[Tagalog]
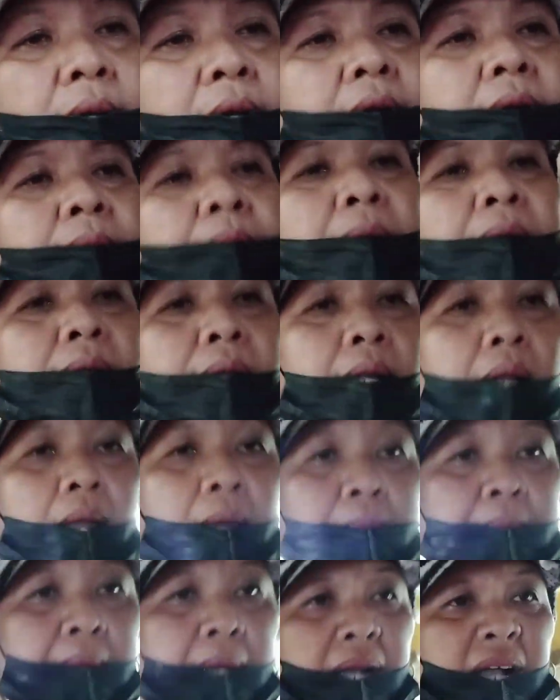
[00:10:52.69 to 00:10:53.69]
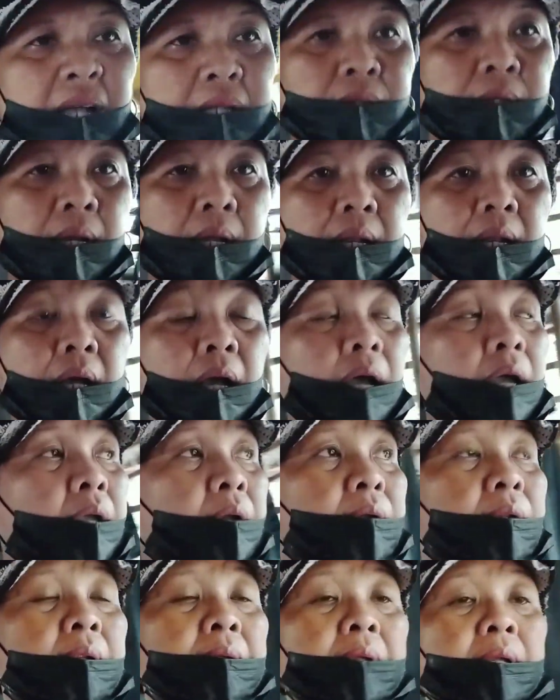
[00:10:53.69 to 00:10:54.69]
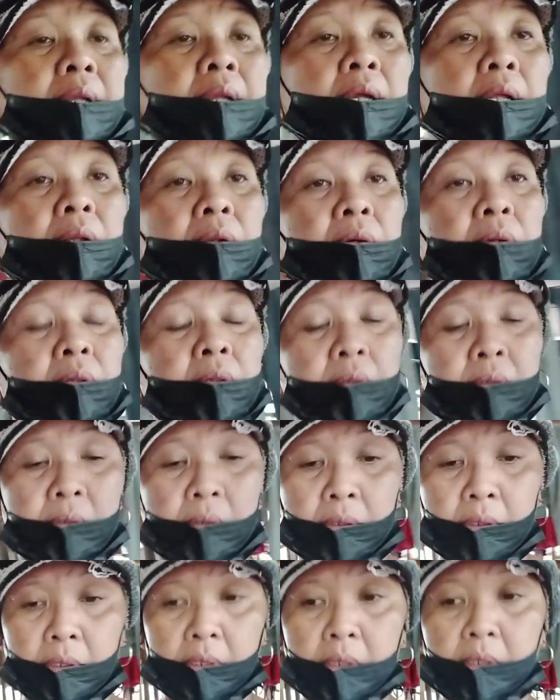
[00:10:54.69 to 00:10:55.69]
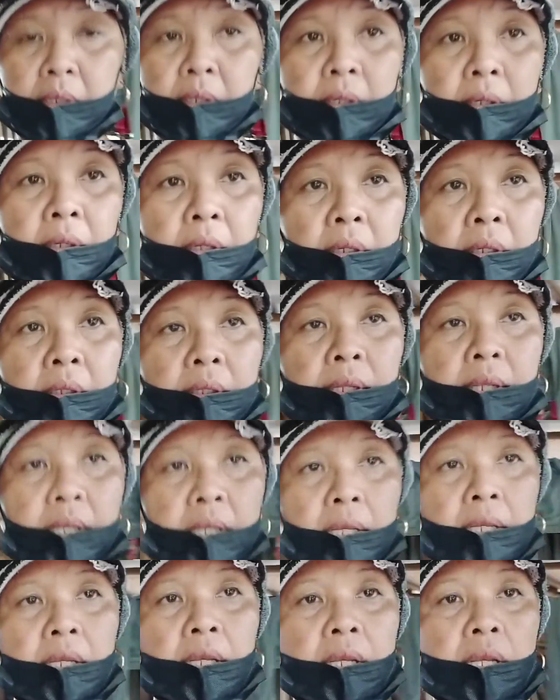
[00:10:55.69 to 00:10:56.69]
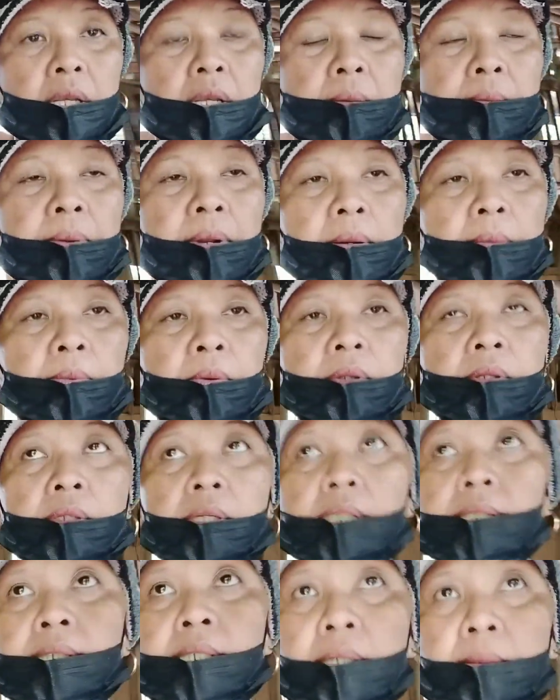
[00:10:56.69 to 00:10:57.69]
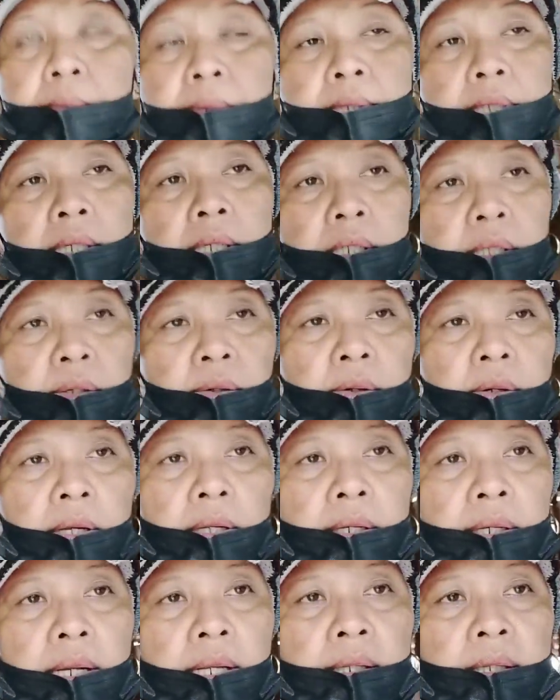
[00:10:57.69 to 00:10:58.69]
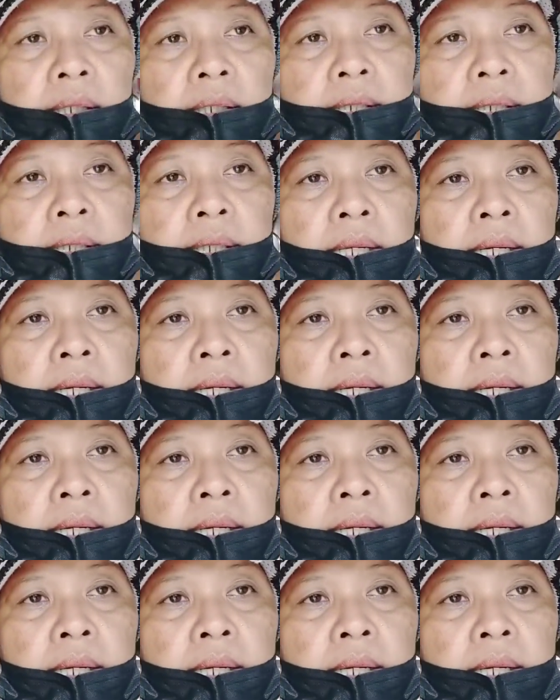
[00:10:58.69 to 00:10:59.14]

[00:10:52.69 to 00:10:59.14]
May tilapia kaso nga lang ayaw niya eh, ano ni Balbon kasi nga masakit yung arthritis niya.